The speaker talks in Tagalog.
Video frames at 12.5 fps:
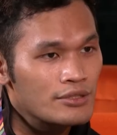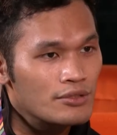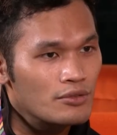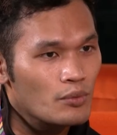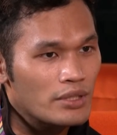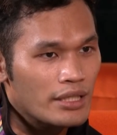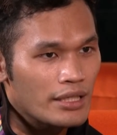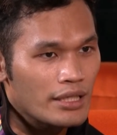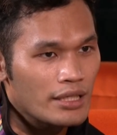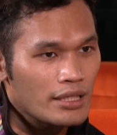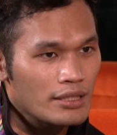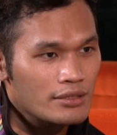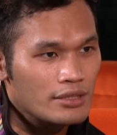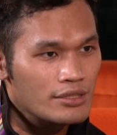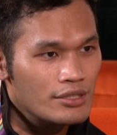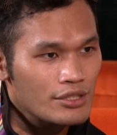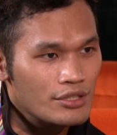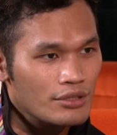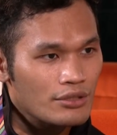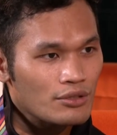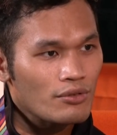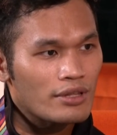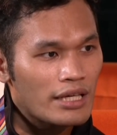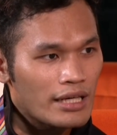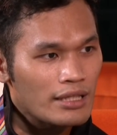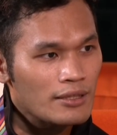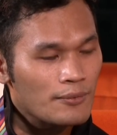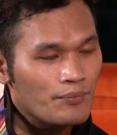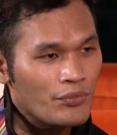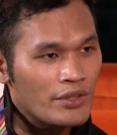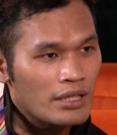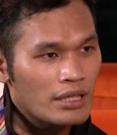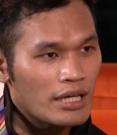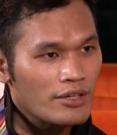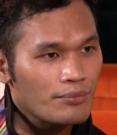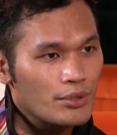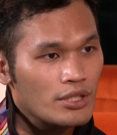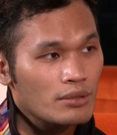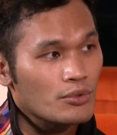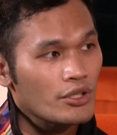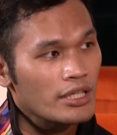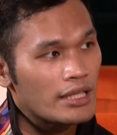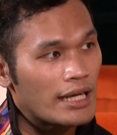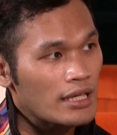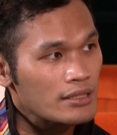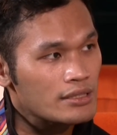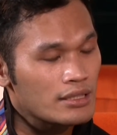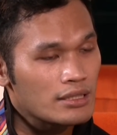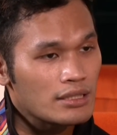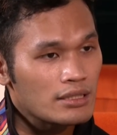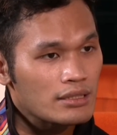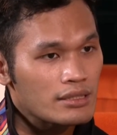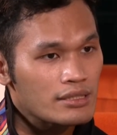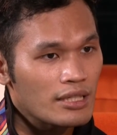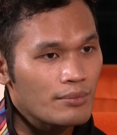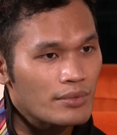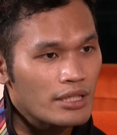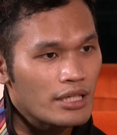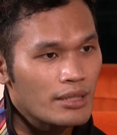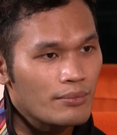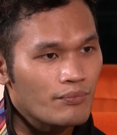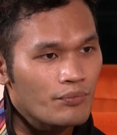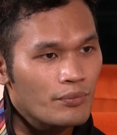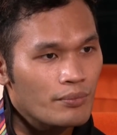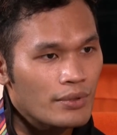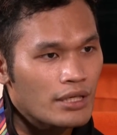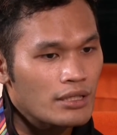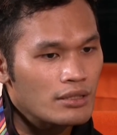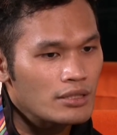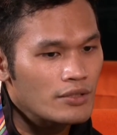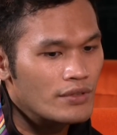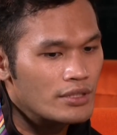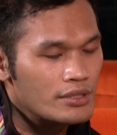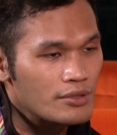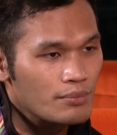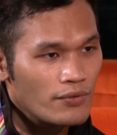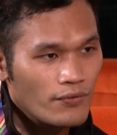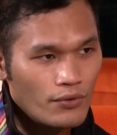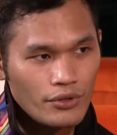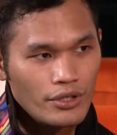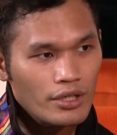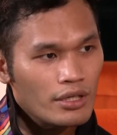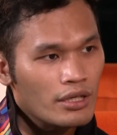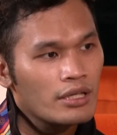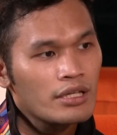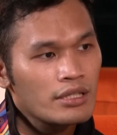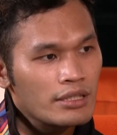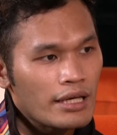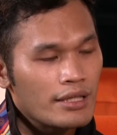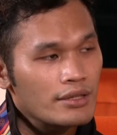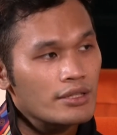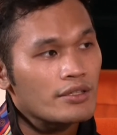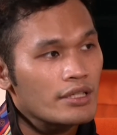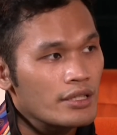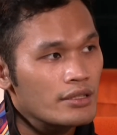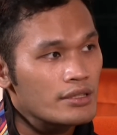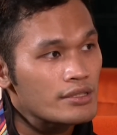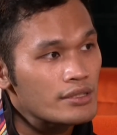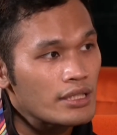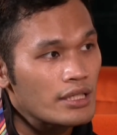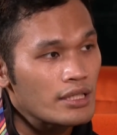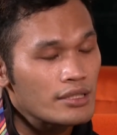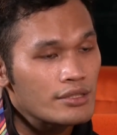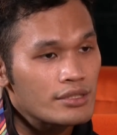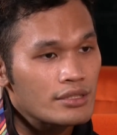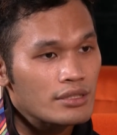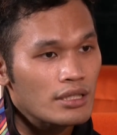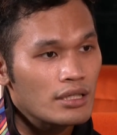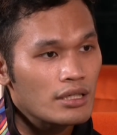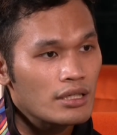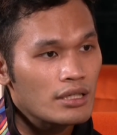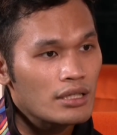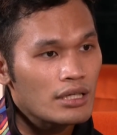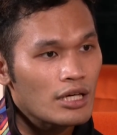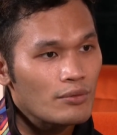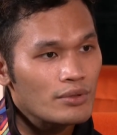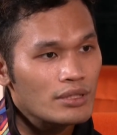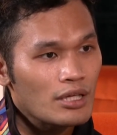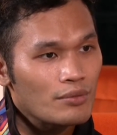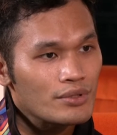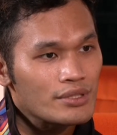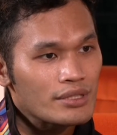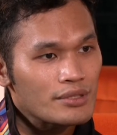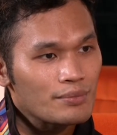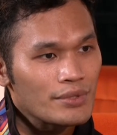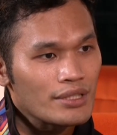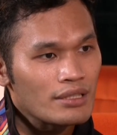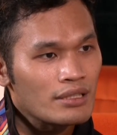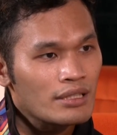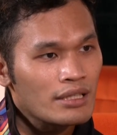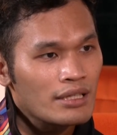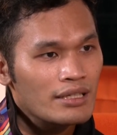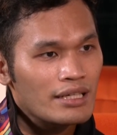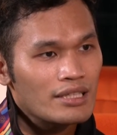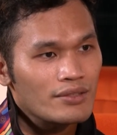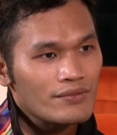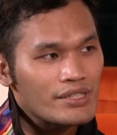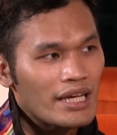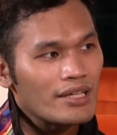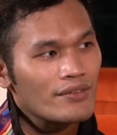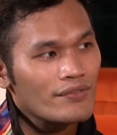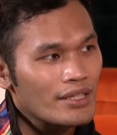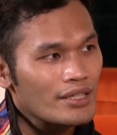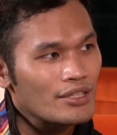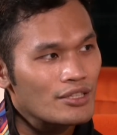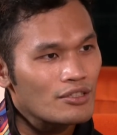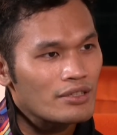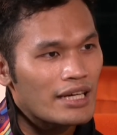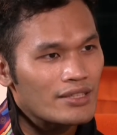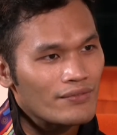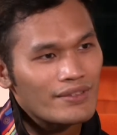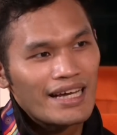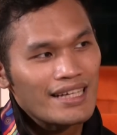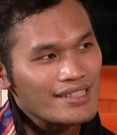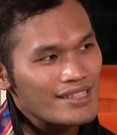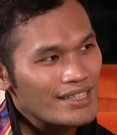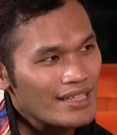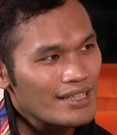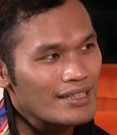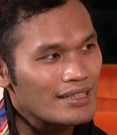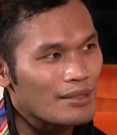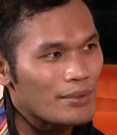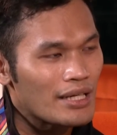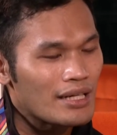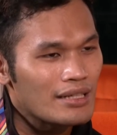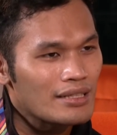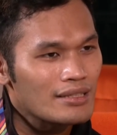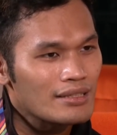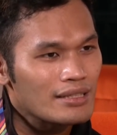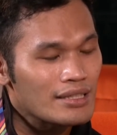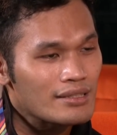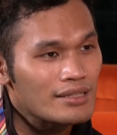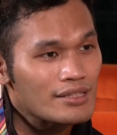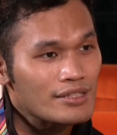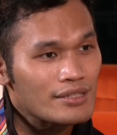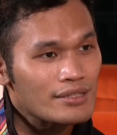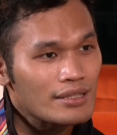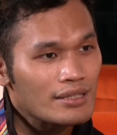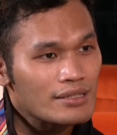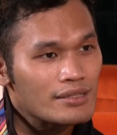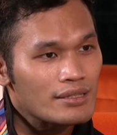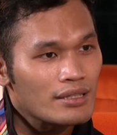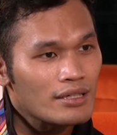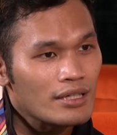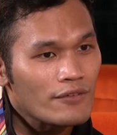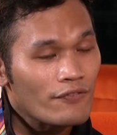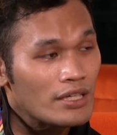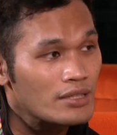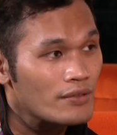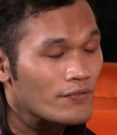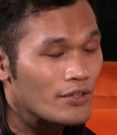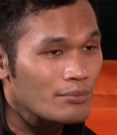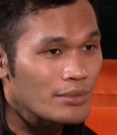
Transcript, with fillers: So when I transition into that, I've become more relaxed. And then at the same time, parang even just before entering the stage, uh, I would, I would just be kind of jiving, you know, kind of mm. dancing. Na parang okay. it, it's it's uh, effective for